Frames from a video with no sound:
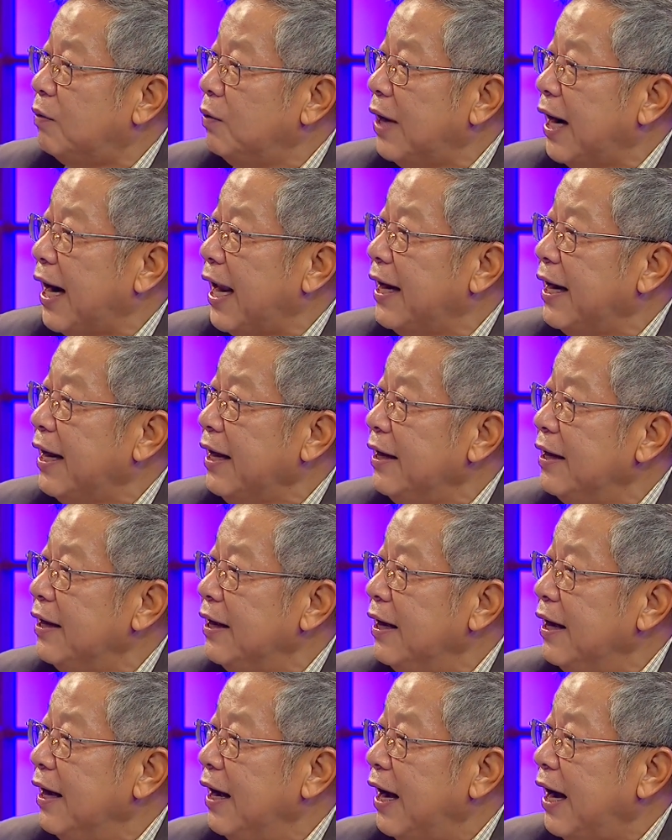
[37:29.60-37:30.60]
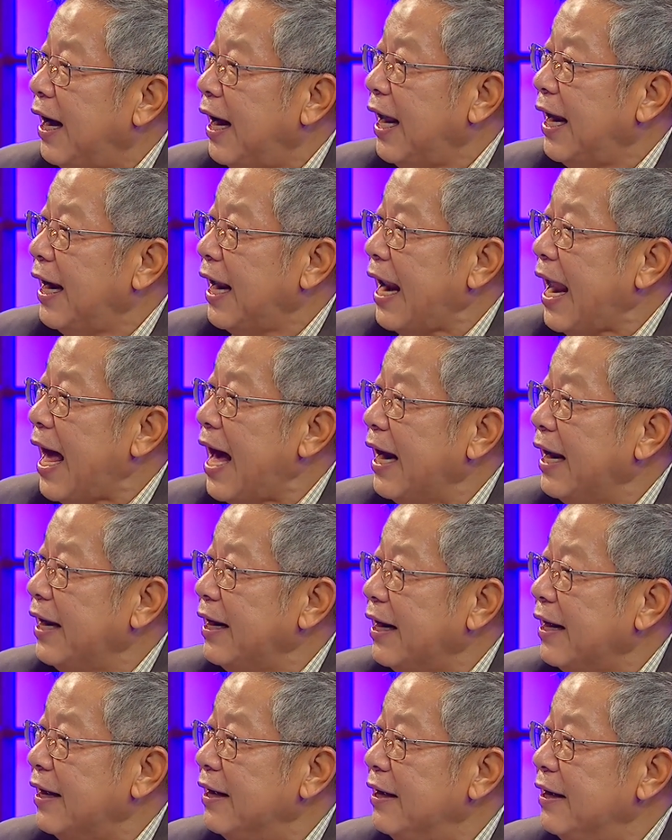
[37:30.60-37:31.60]
คุณอะไรนะอะไรละอะไร
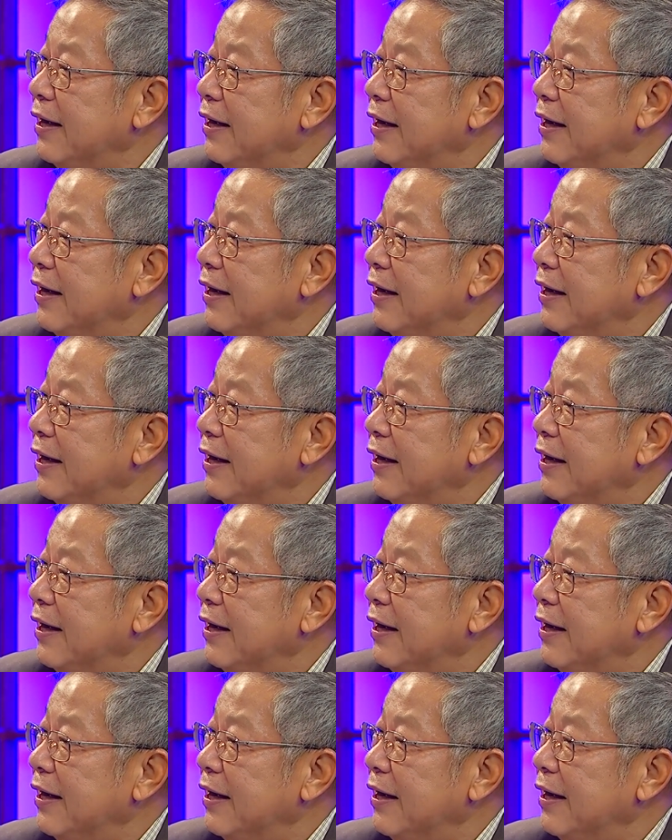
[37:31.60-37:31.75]
น่ะ